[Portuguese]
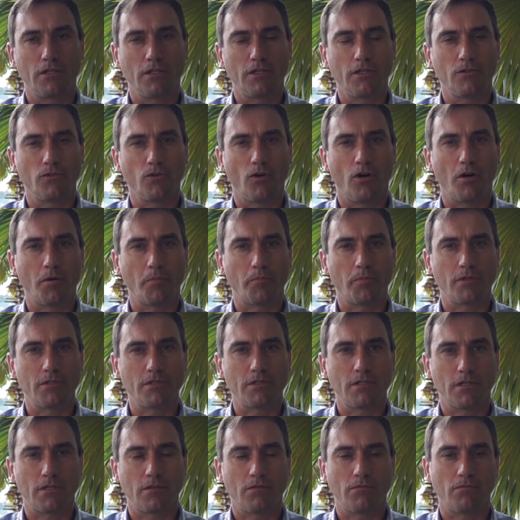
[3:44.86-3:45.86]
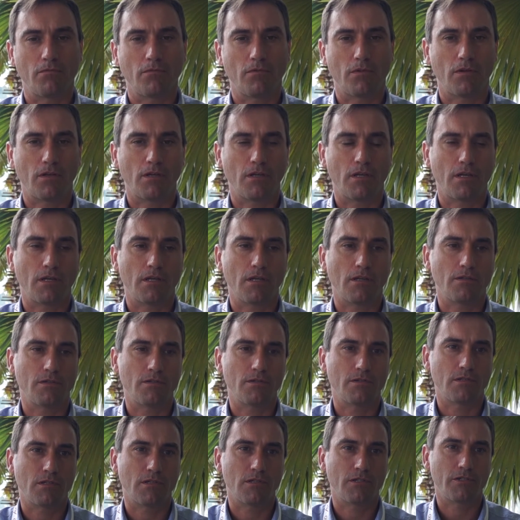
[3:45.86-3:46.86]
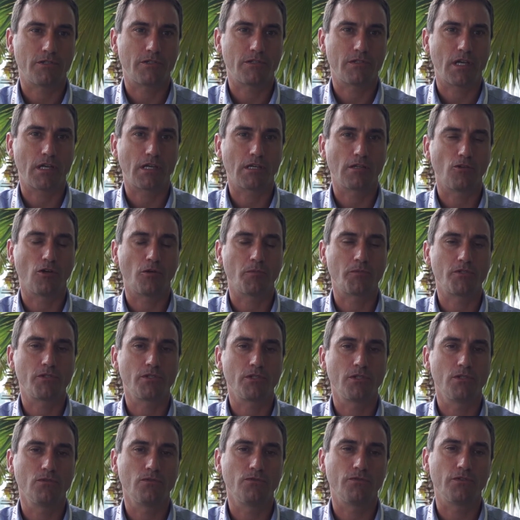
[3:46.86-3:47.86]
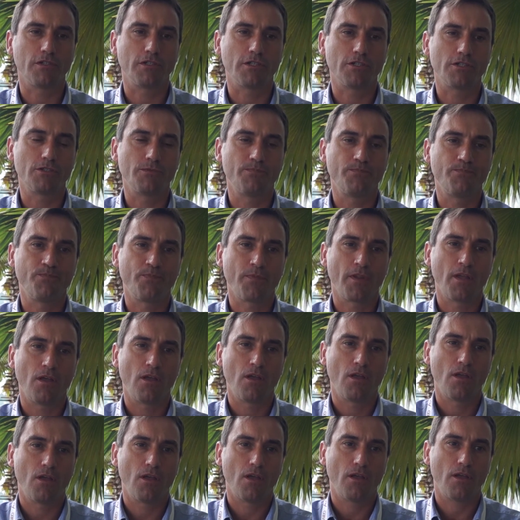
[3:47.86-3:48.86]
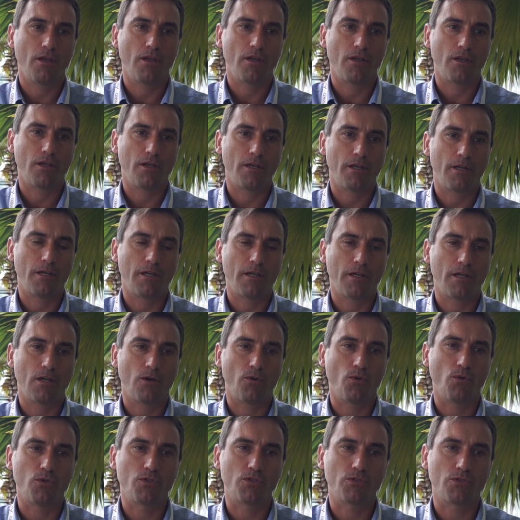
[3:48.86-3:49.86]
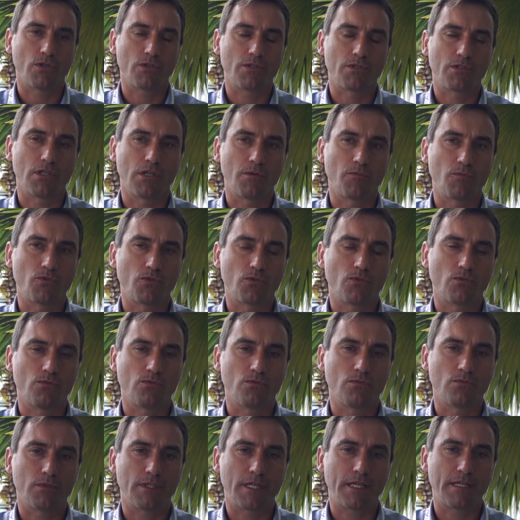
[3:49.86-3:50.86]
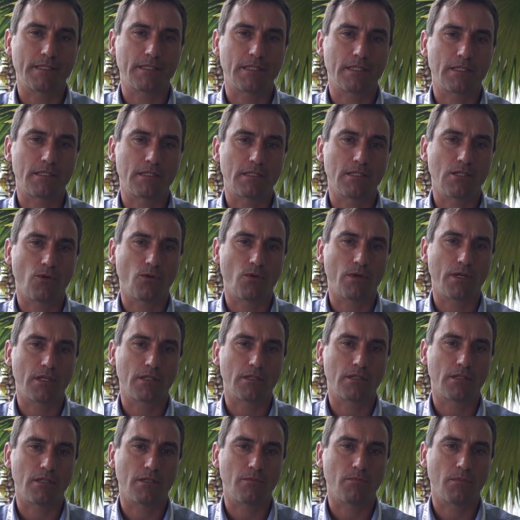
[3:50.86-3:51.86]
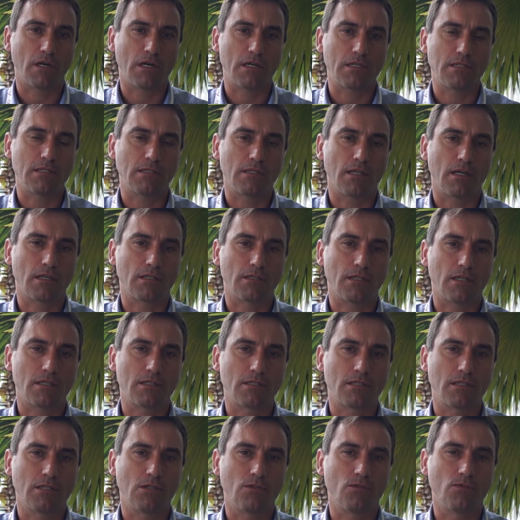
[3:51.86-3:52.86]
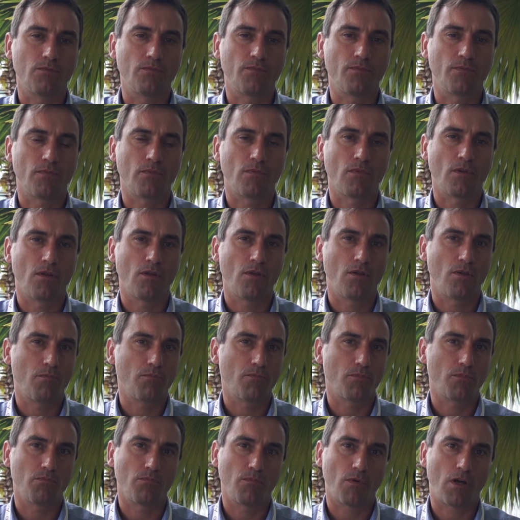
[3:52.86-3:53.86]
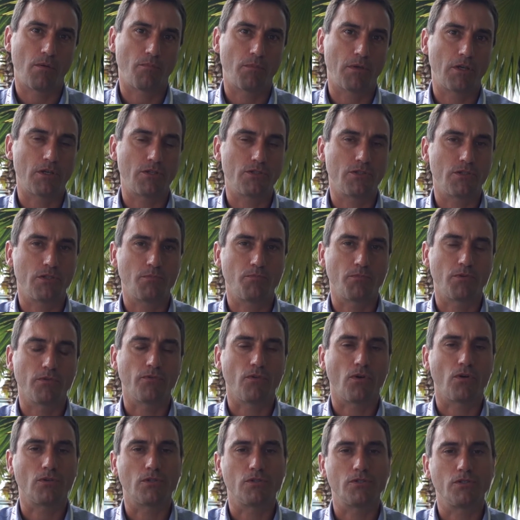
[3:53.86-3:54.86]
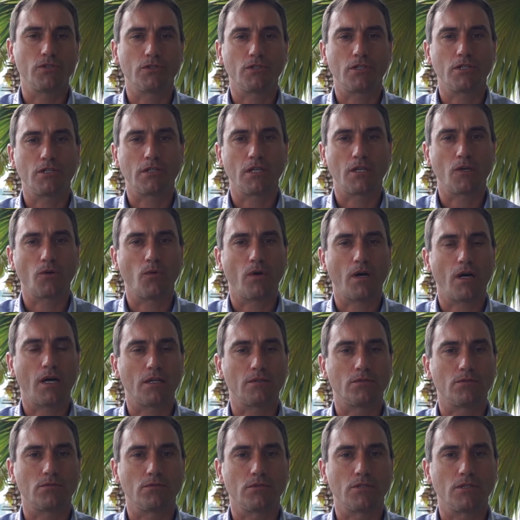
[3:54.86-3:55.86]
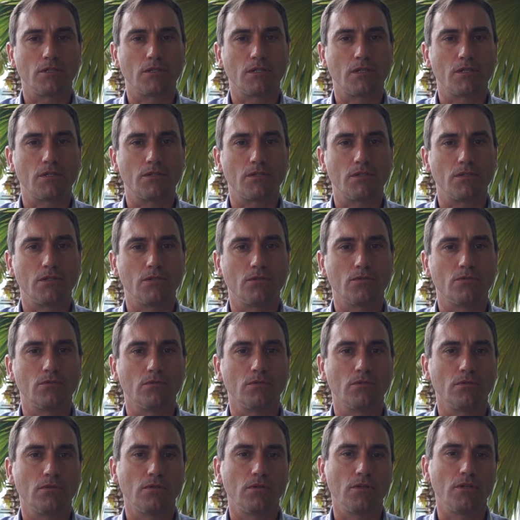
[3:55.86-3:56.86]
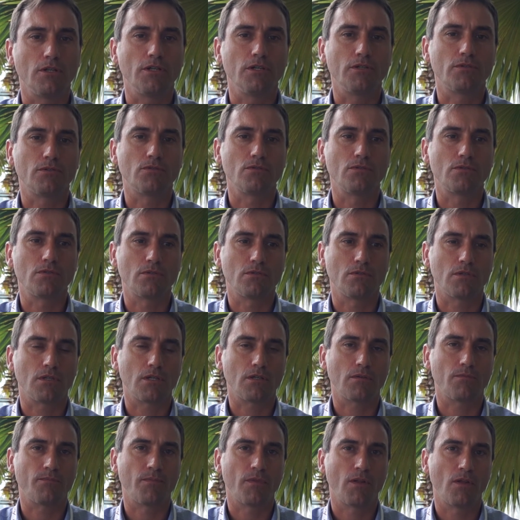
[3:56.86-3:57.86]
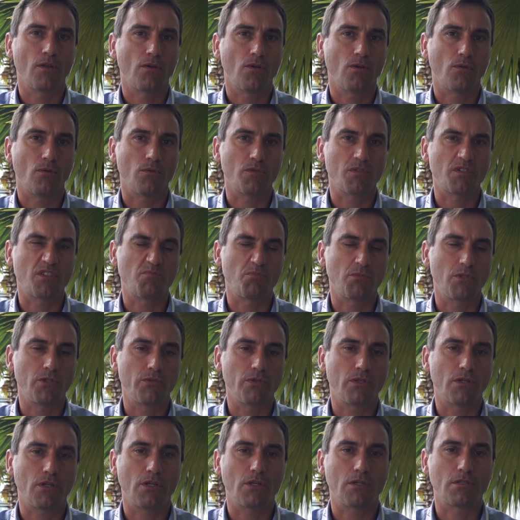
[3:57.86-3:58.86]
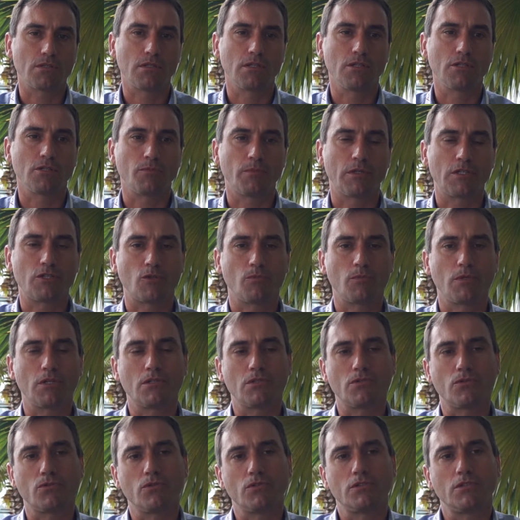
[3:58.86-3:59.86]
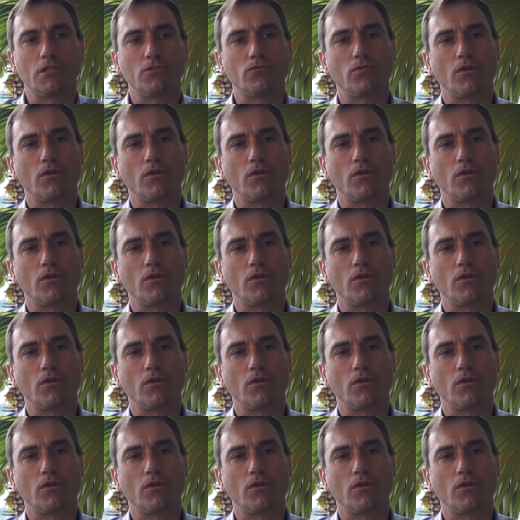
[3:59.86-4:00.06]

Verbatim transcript: Quirinópolis, né? É, distante 100 quilômetros de Rio Verde. É, hoje nós estamos com 350 animais em lactação, uma média aí por volta de 34, 35 litros, né? 11.500 litros mais ou menos hoje na